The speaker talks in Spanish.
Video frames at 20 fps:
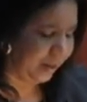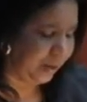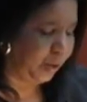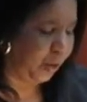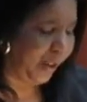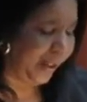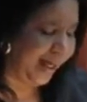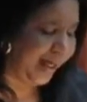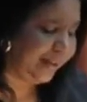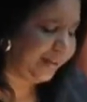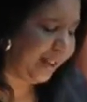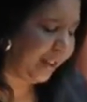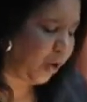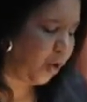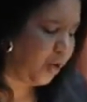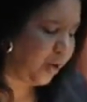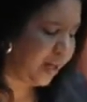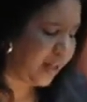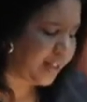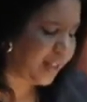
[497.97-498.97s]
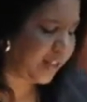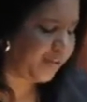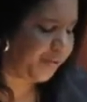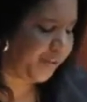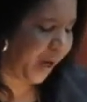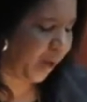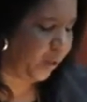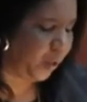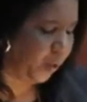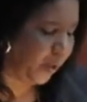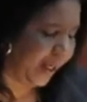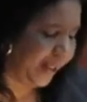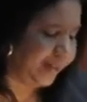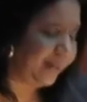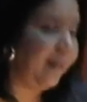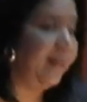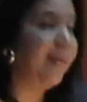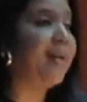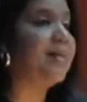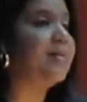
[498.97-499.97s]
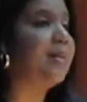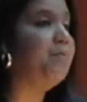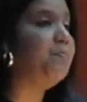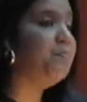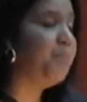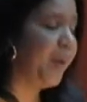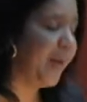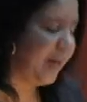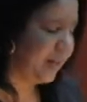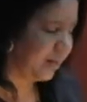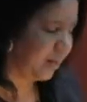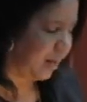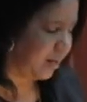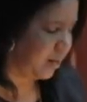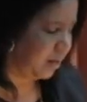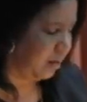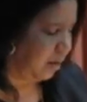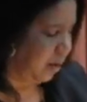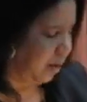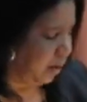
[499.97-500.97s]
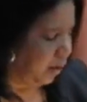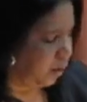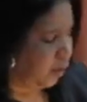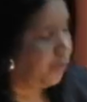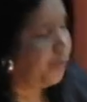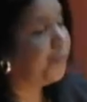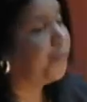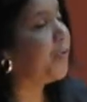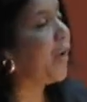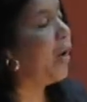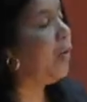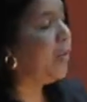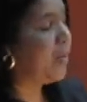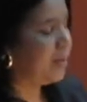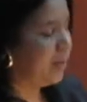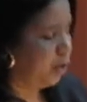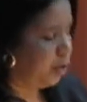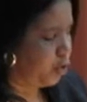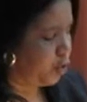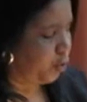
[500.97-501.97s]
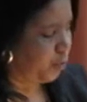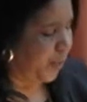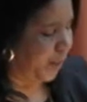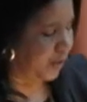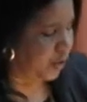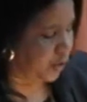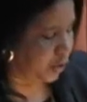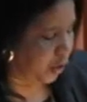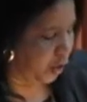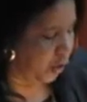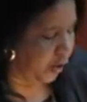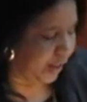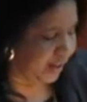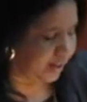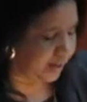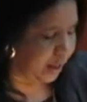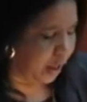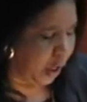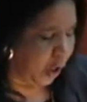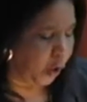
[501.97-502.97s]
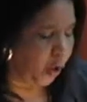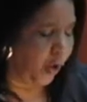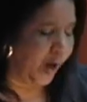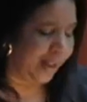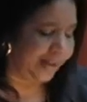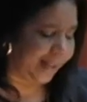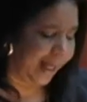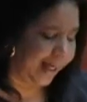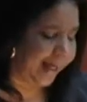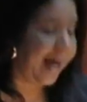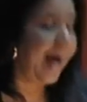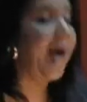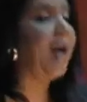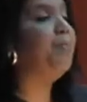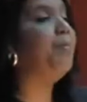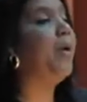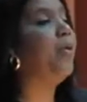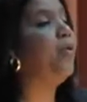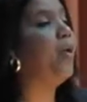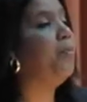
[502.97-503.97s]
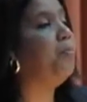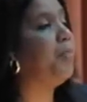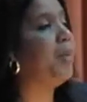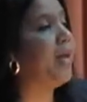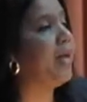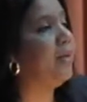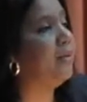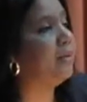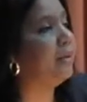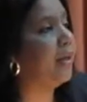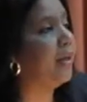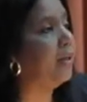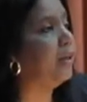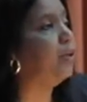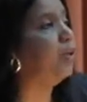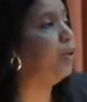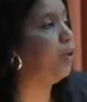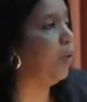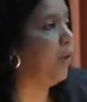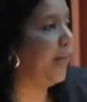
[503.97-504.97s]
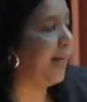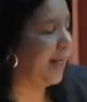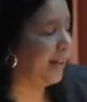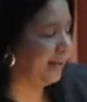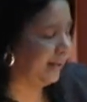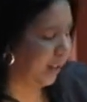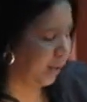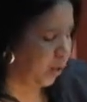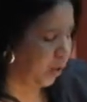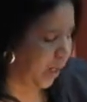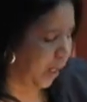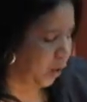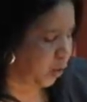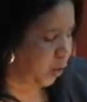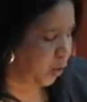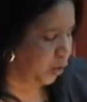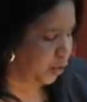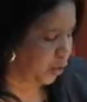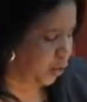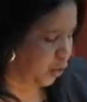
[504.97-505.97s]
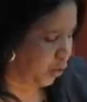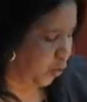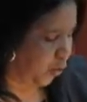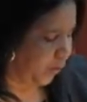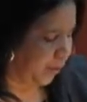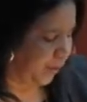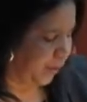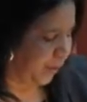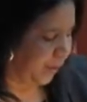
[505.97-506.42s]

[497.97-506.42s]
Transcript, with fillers: tolerante con crisis fraudulentas de las empresas, con fraudes de las subvenciones, con ataques al medio ambiente, tolerante con la corrupción.